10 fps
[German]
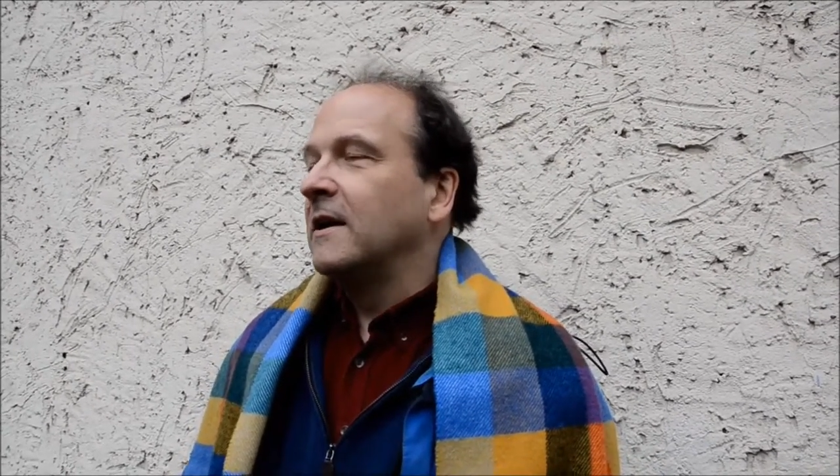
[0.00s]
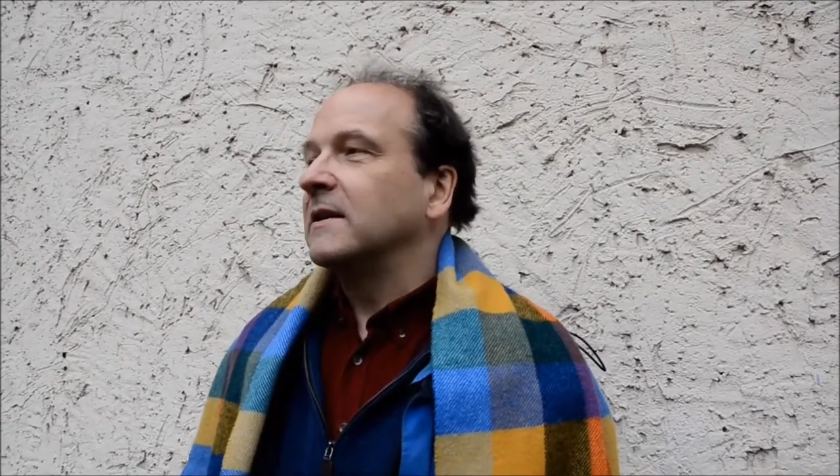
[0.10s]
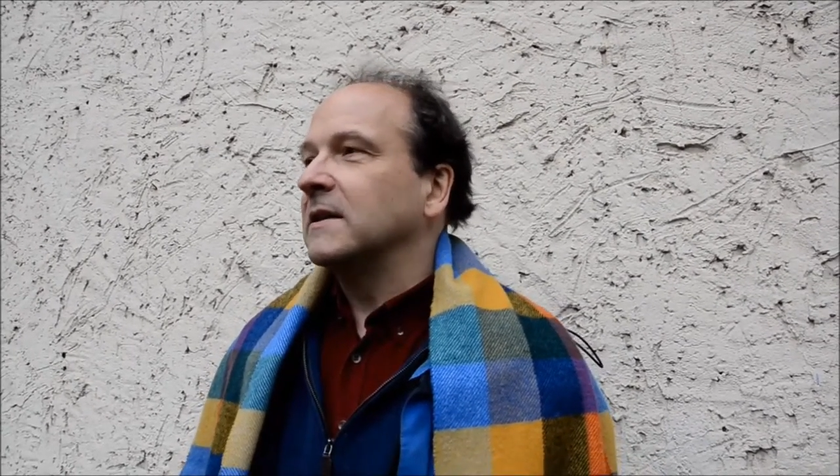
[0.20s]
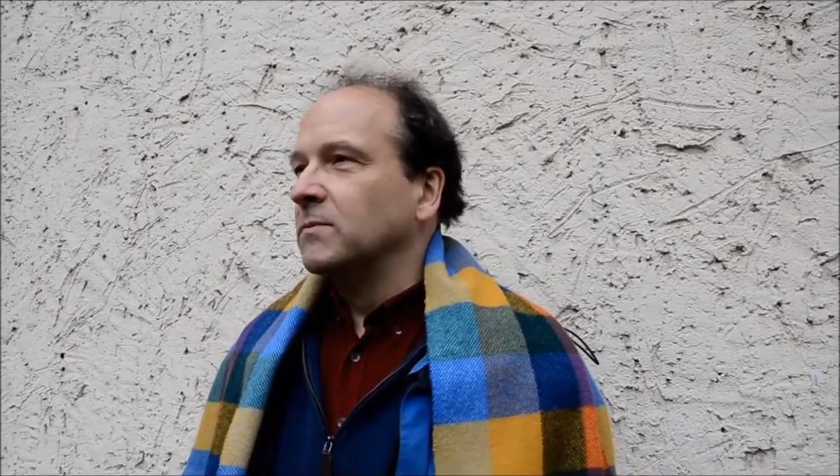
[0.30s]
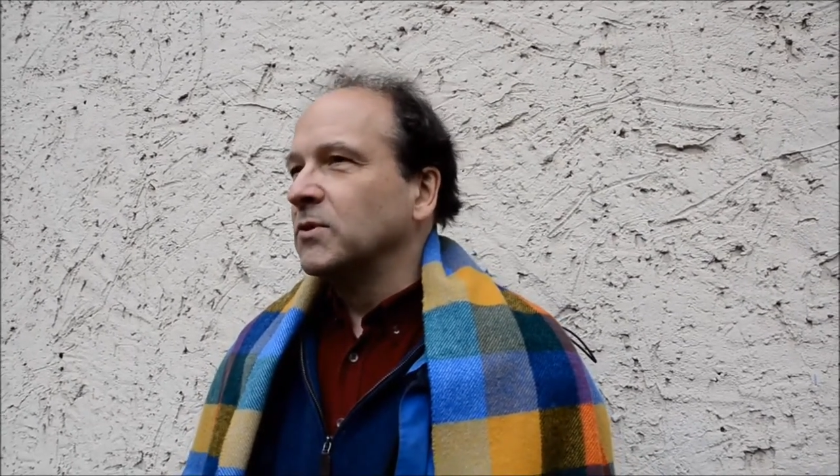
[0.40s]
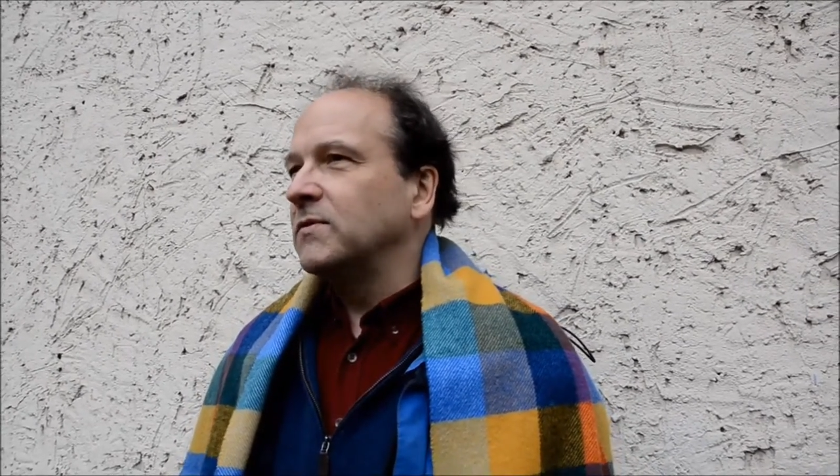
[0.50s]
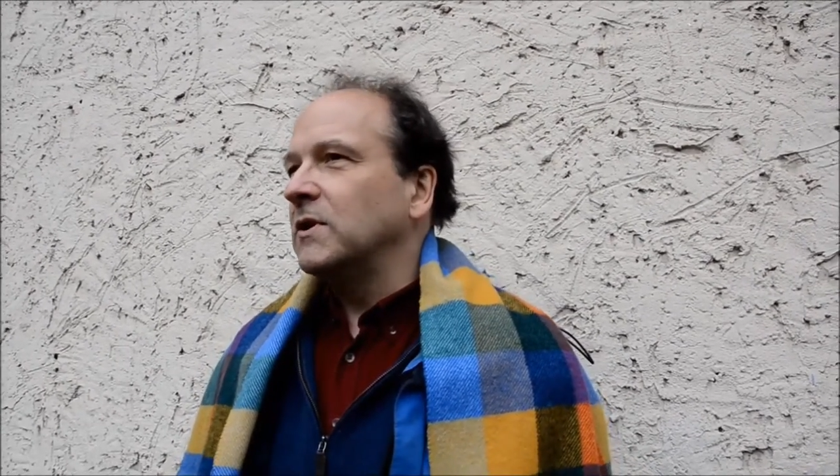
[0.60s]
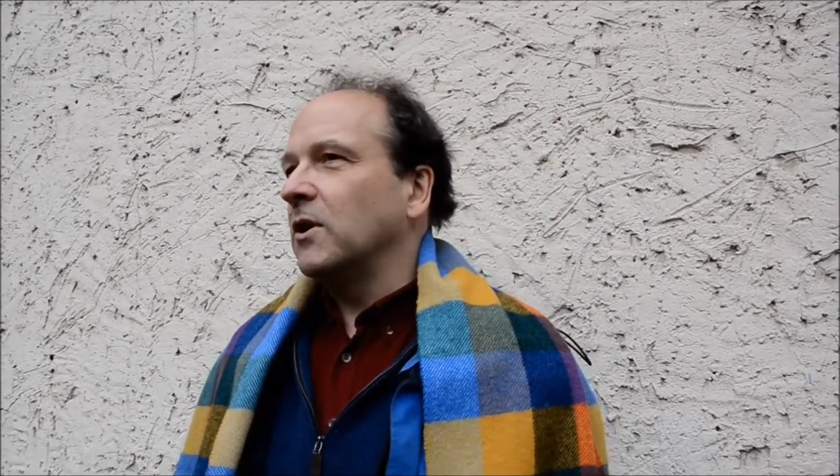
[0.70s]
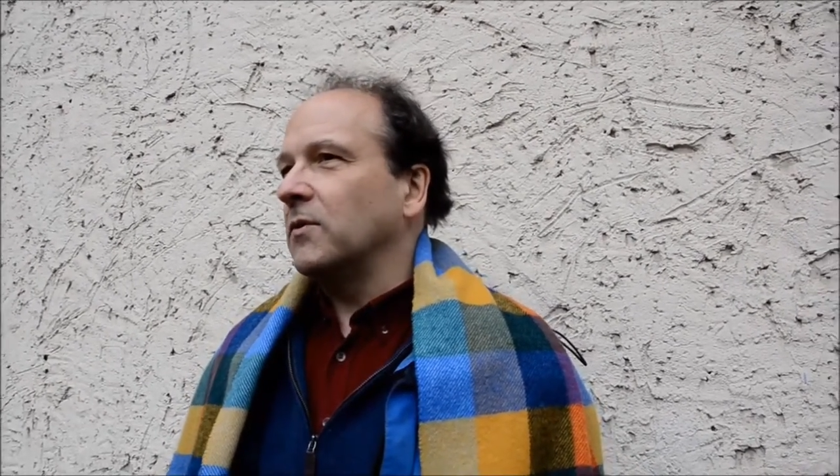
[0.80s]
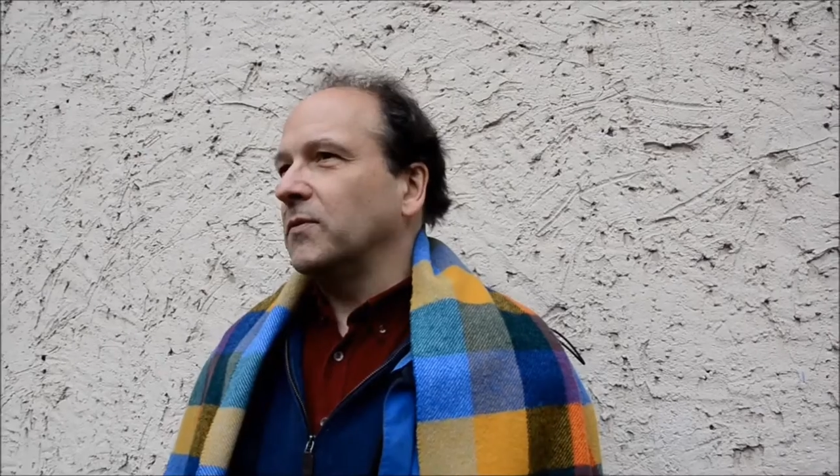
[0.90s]
das muss
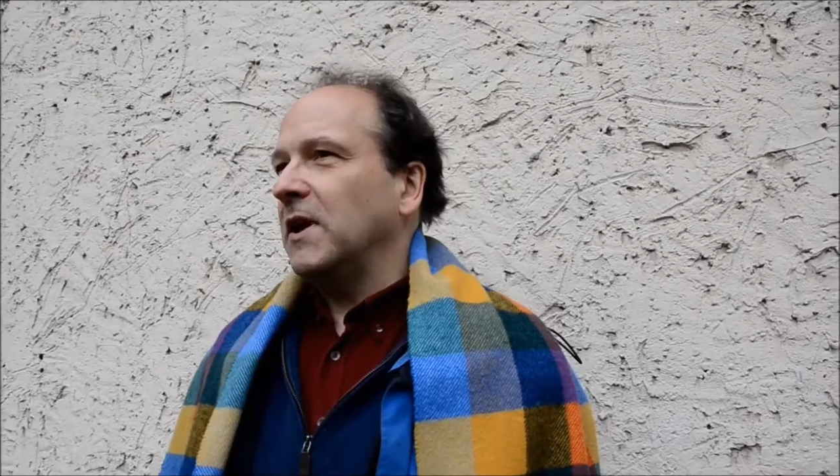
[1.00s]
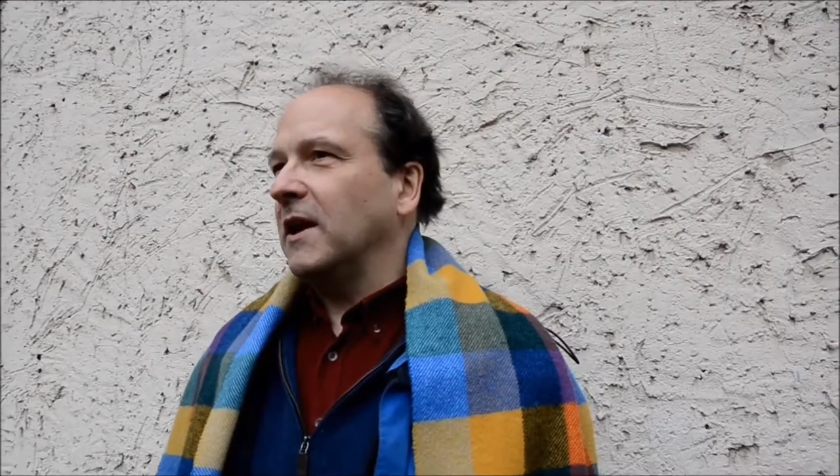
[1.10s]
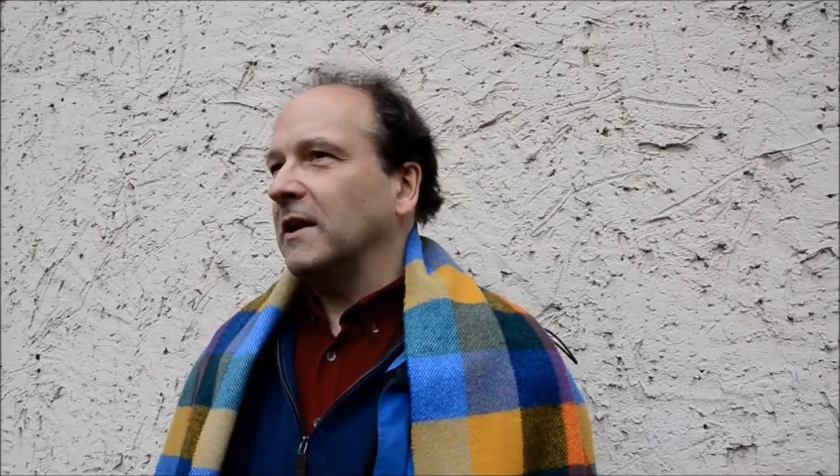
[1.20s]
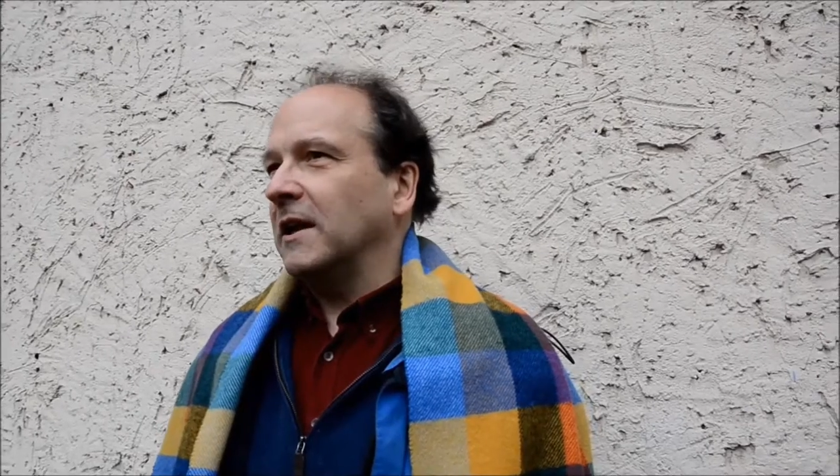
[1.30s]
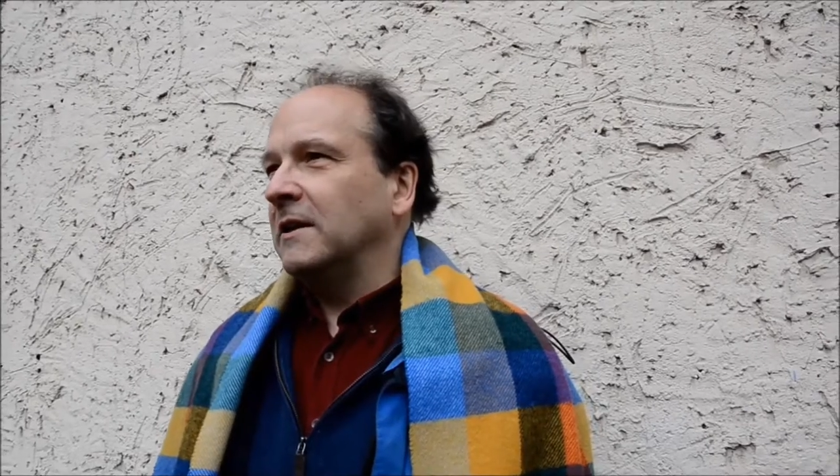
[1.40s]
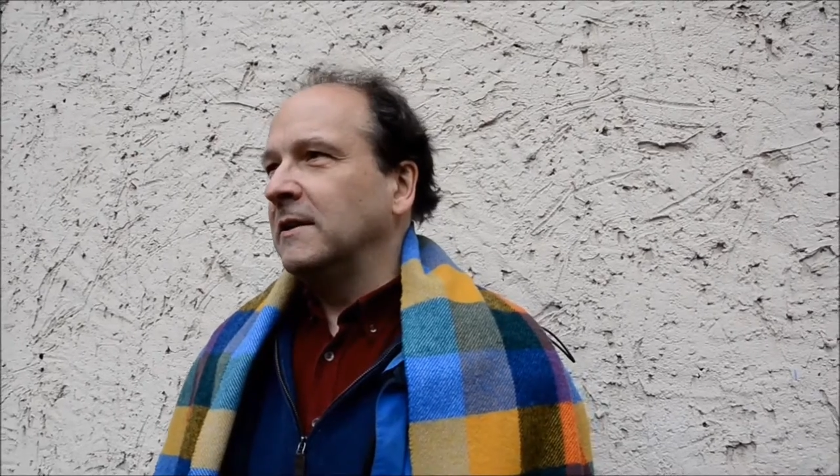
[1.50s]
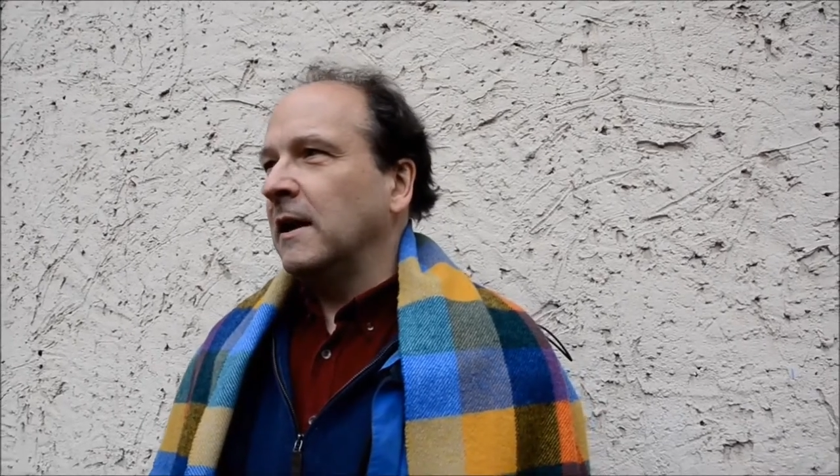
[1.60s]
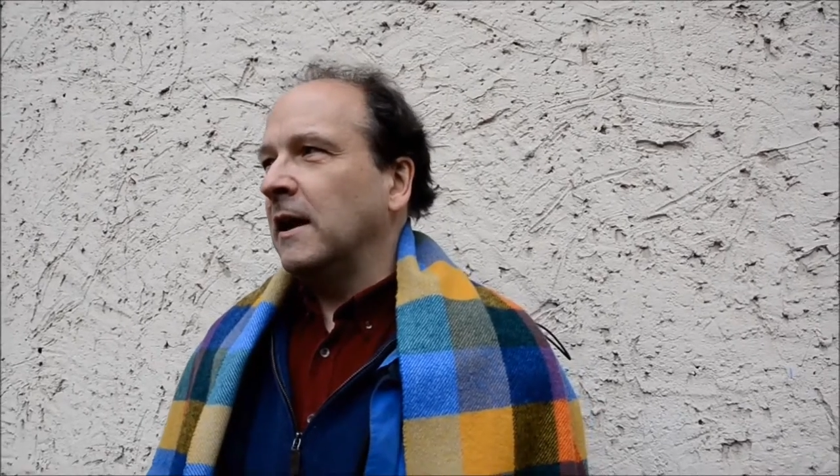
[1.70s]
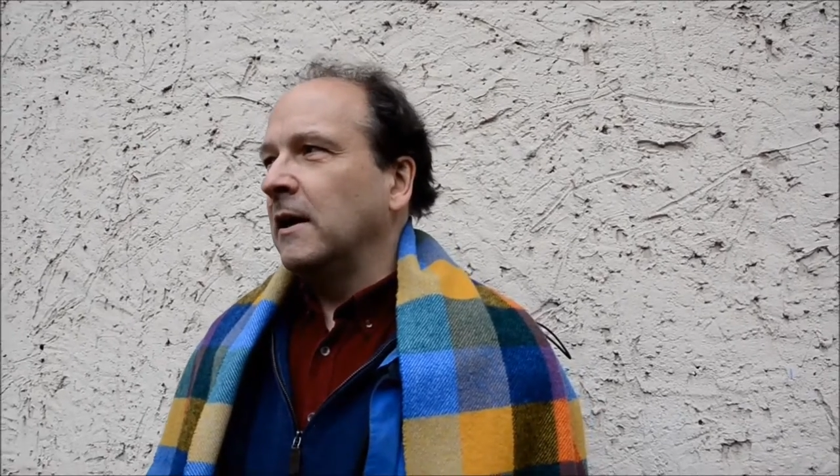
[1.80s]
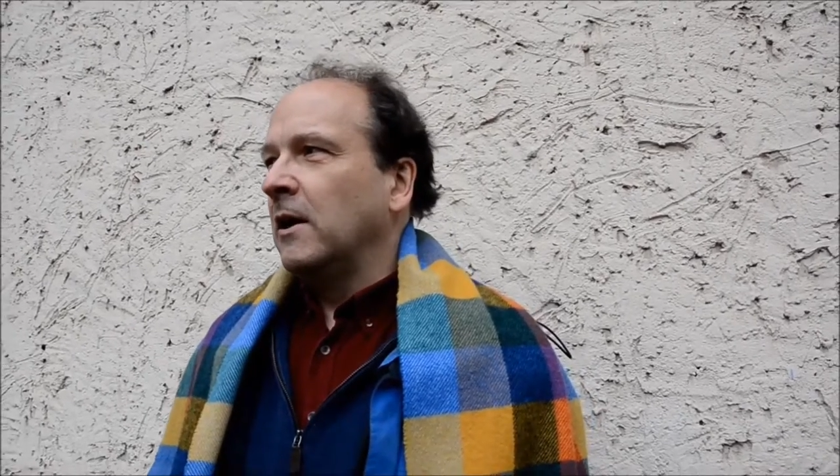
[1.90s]
wieder auf die die
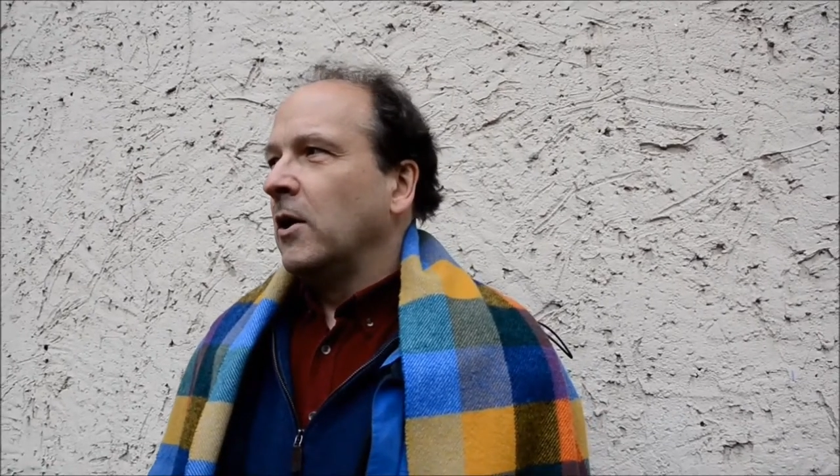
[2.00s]
Agenda.